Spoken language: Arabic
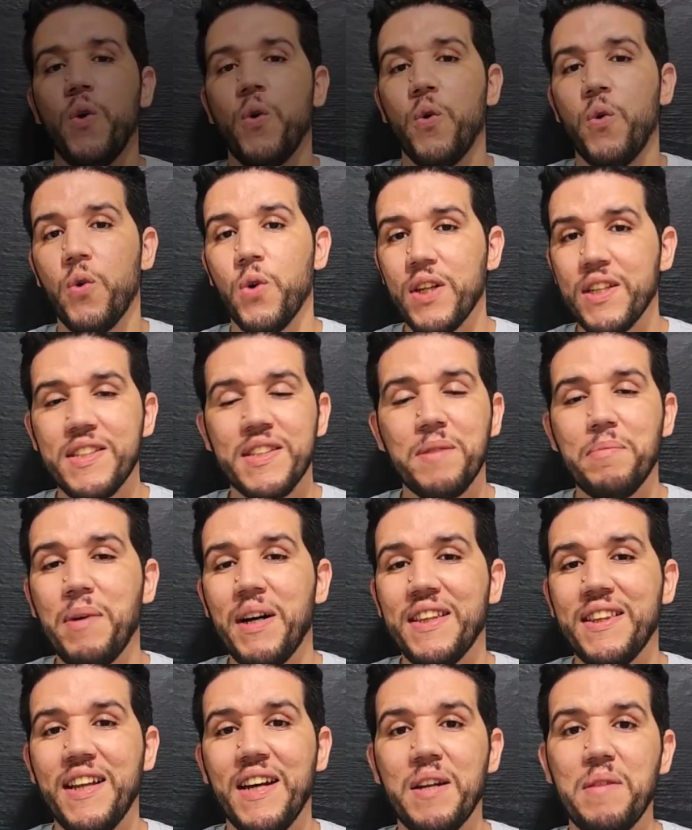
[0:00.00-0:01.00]

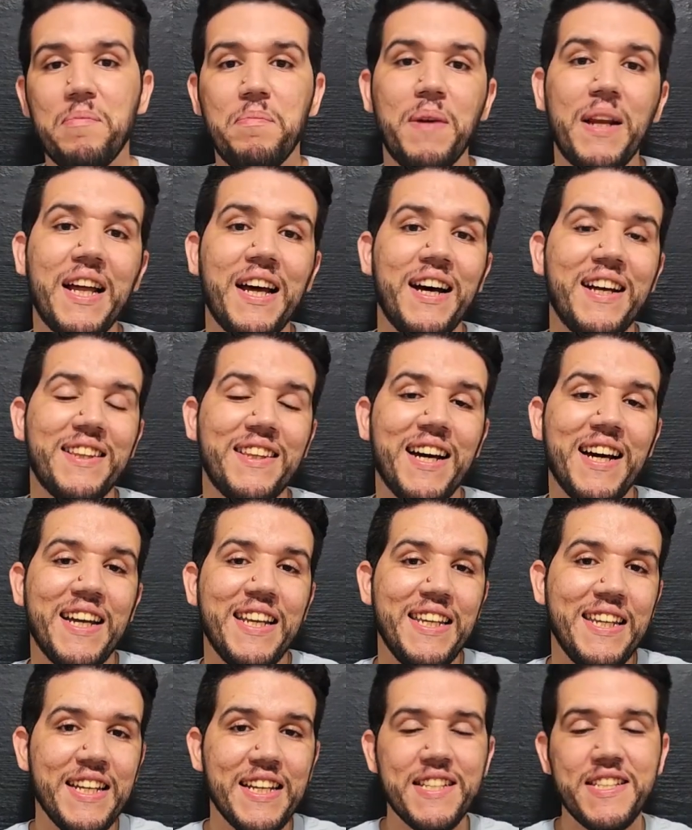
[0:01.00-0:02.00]
وارتباطا بالخطا
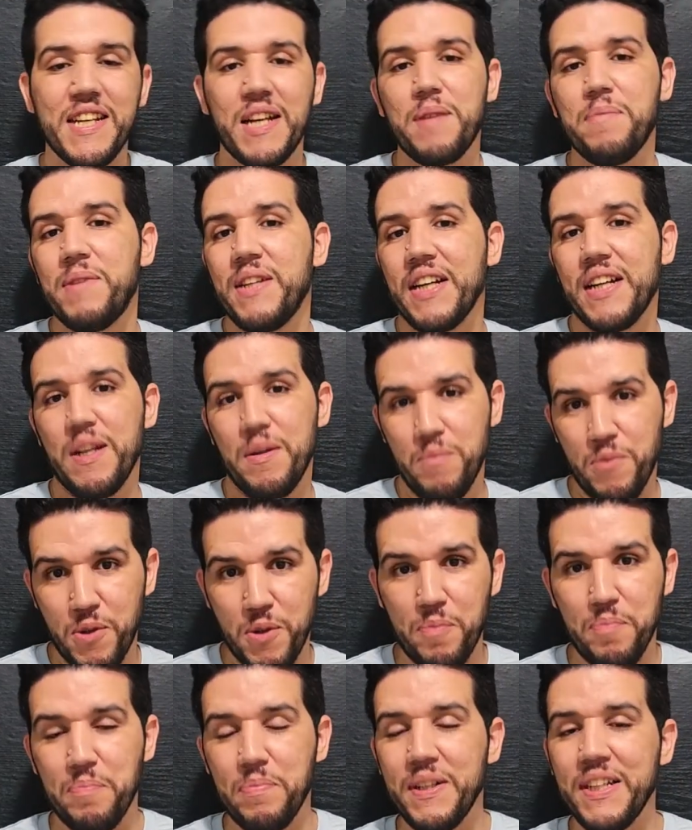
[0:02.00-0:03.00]
اللي ارتكب ذاك
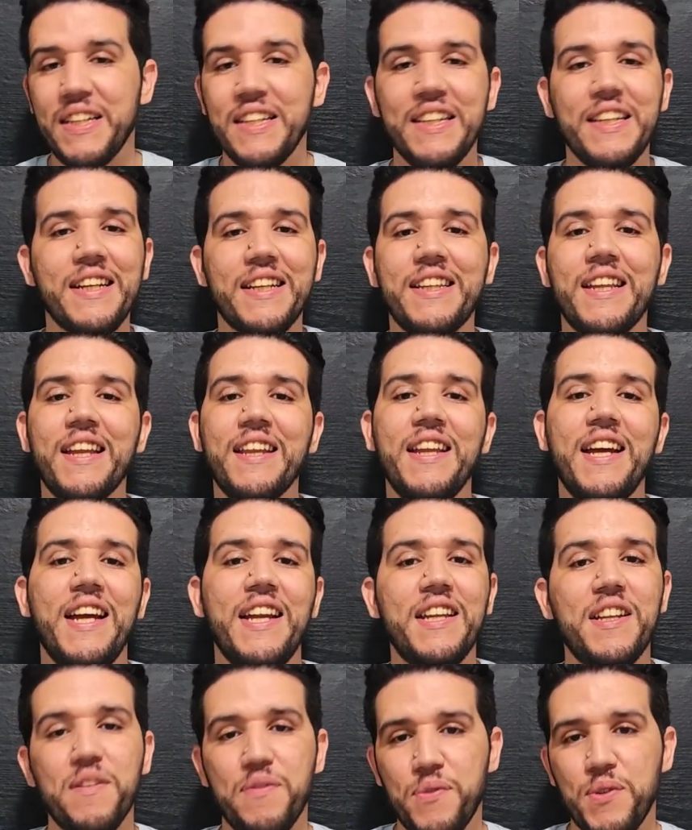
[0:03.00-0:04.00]
المربي اللي هضرنا
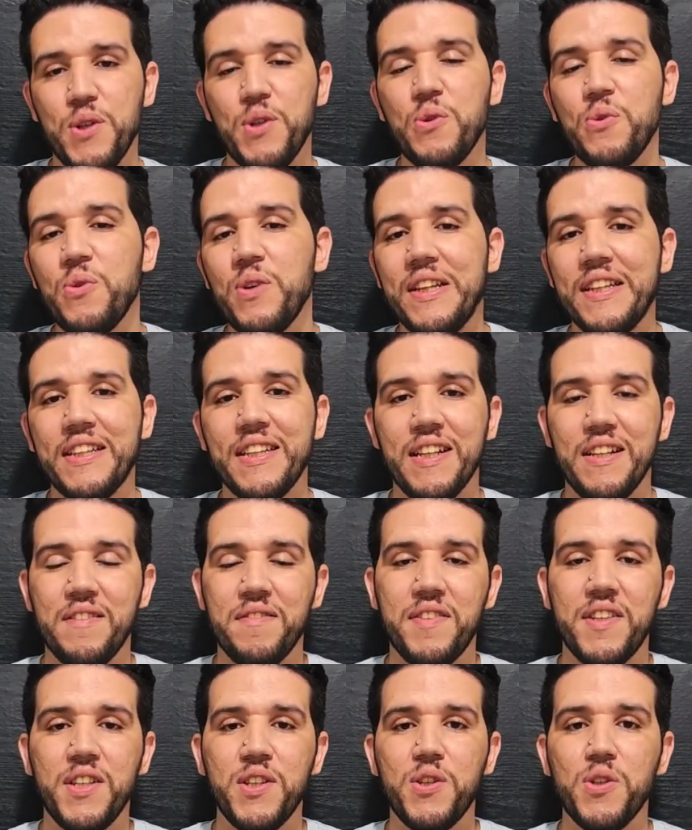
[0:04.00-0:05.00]
عليه في الاول ديال
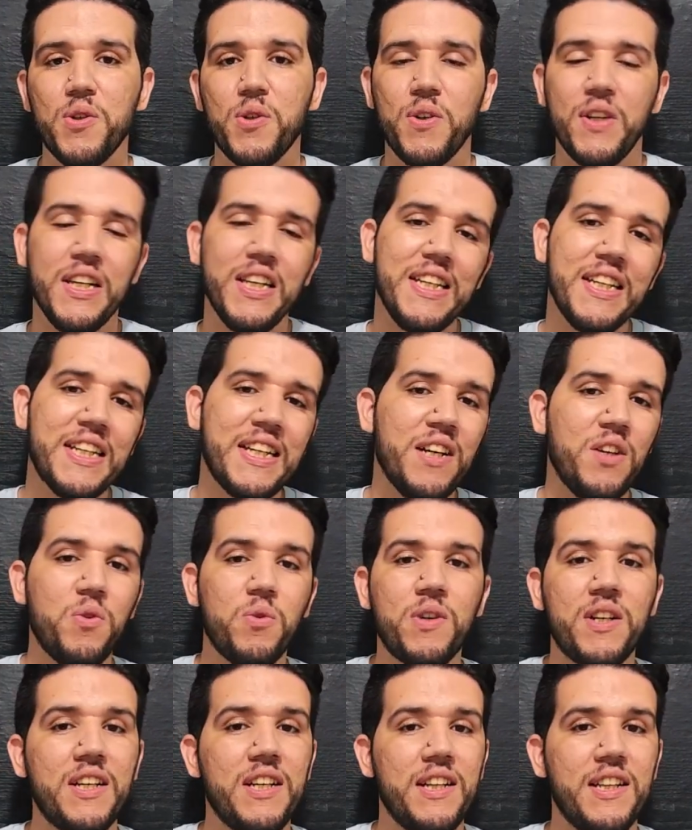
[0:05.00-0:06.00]
الفيديو اللي كان
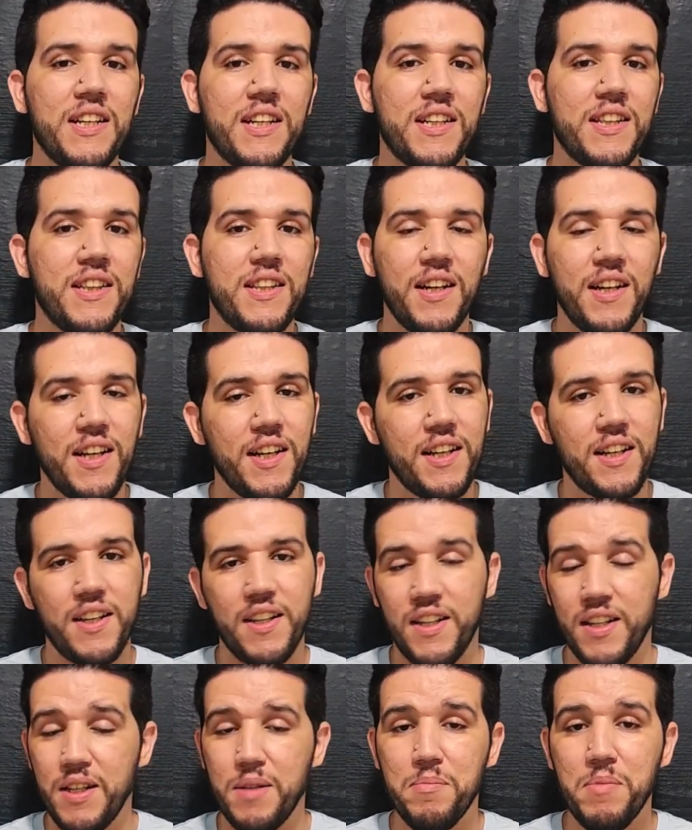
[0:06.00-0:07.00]
وكل ذاك الطائر
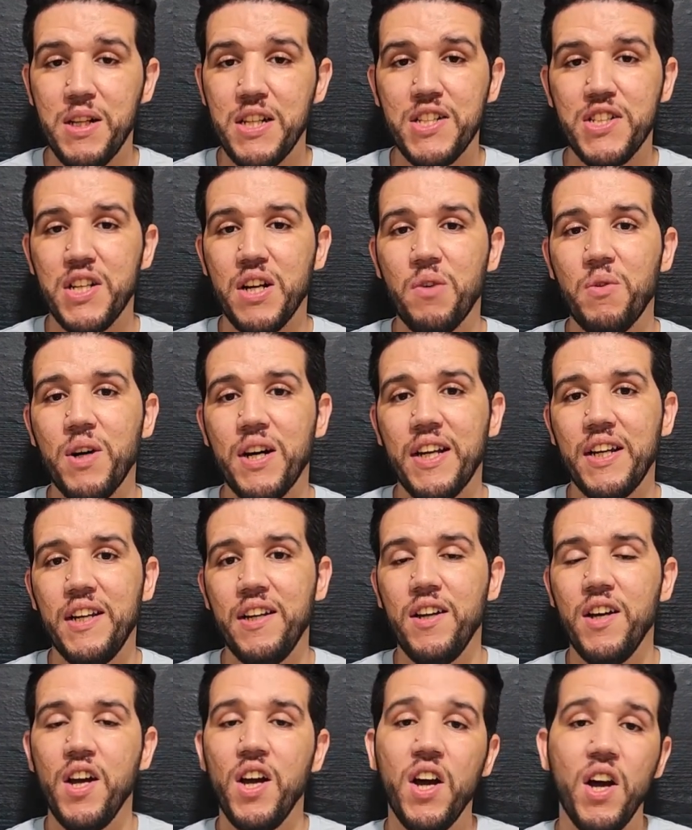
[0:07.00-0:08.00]
اللي من الجوارح
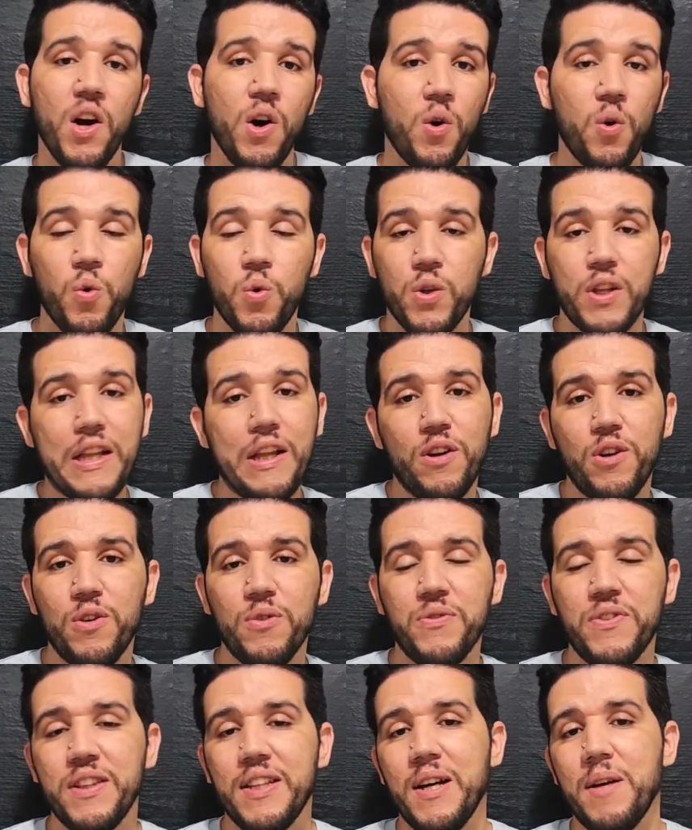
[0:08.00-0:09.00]
وطلقوا في
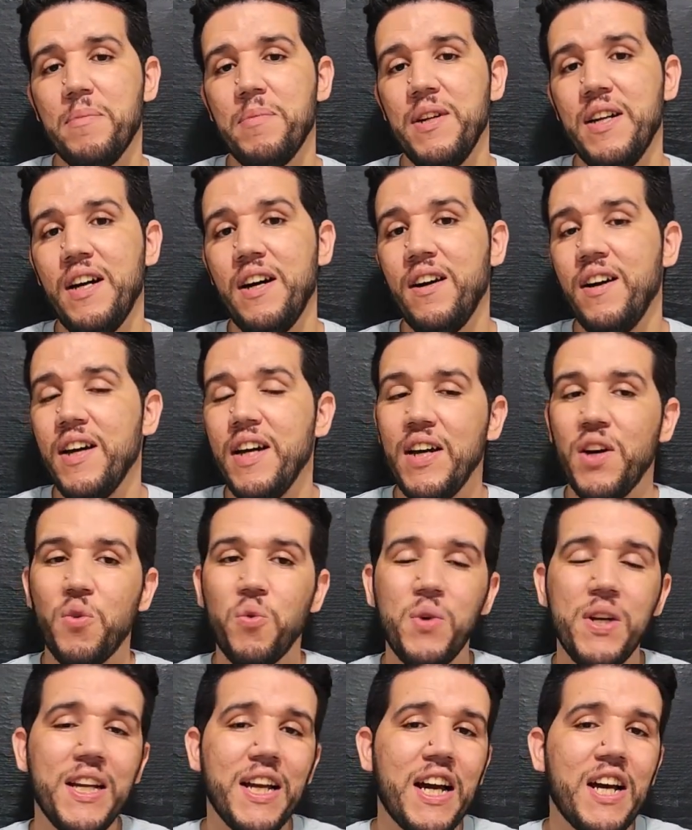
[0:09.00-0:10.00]
الطبيعه
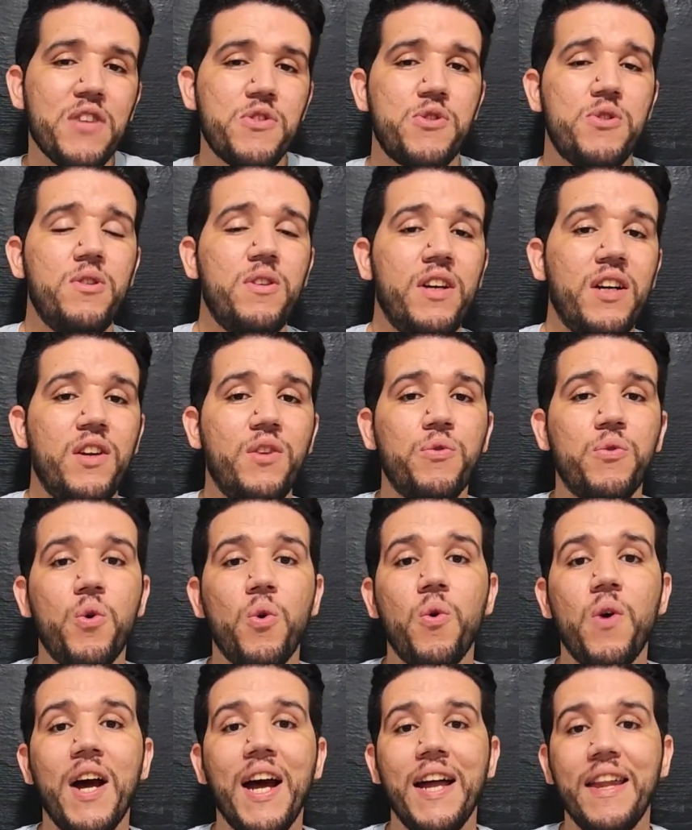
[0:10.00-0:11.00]
واللي خاصو يعرف
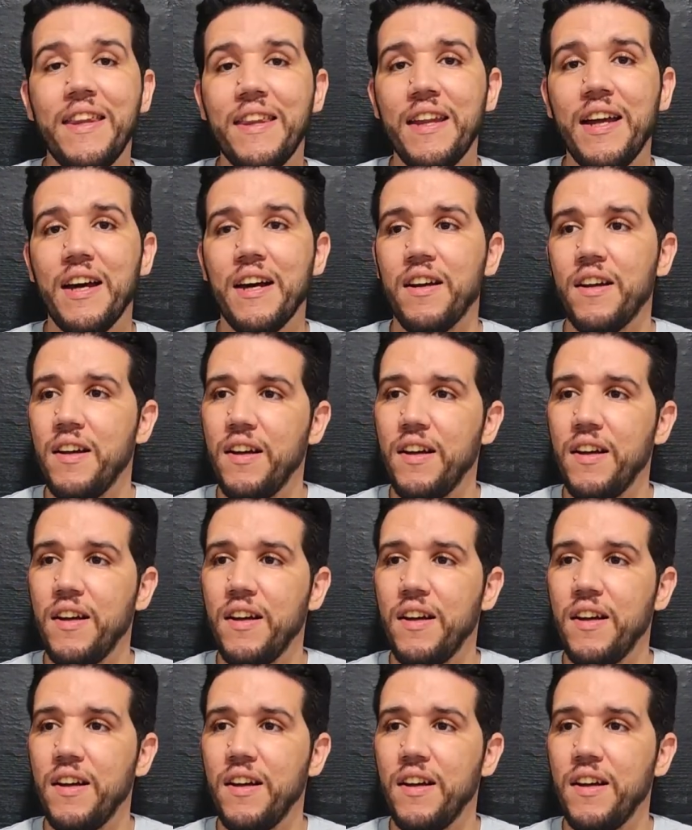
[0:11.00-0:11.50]
هو انه